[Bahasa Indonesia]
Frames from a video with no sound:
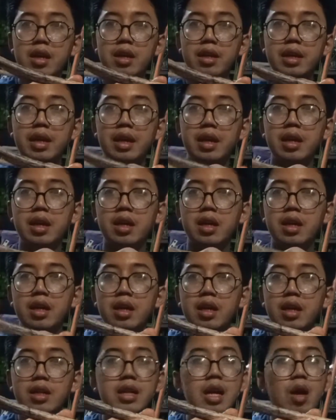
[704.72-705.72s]
Oke,
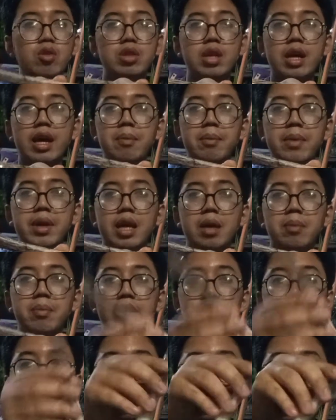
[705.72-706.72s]
nggak usah
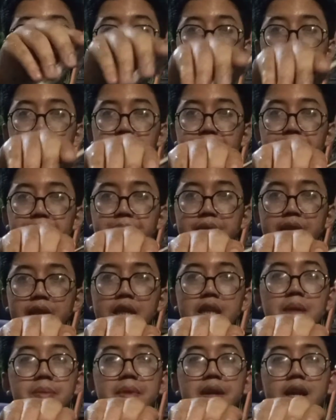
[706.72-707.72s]
eman-eman juga.
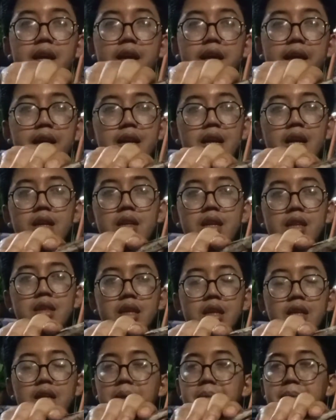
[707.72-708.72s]
Ini malah enak
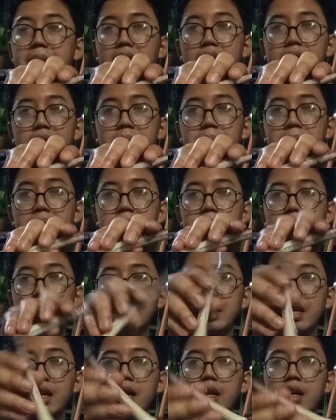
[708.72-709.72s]
nanti, nggak makan tempat
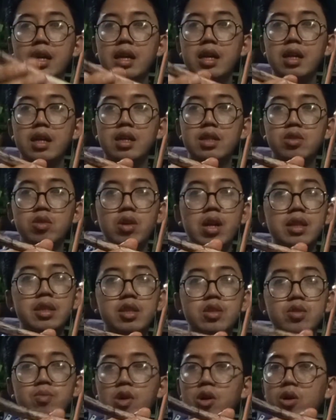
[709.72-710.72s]
banyak. So
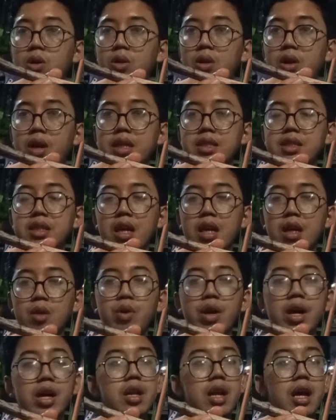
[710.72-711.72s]
nanti semua kolokasi
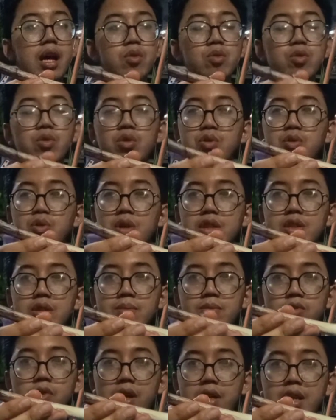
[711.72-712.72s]
aku akan aku gunduli
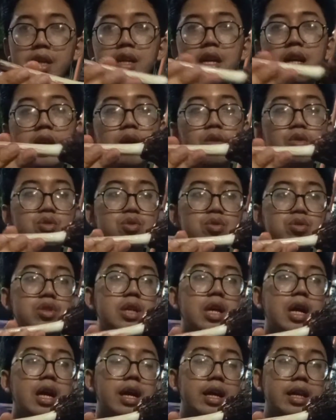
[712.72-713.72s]
semuanya dan aku
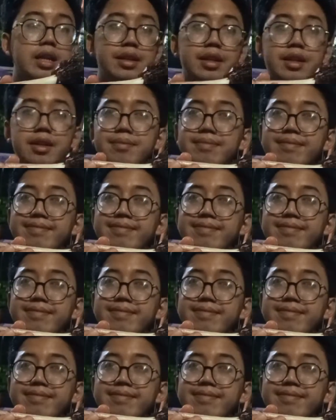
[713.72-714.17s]
cuci akarnya.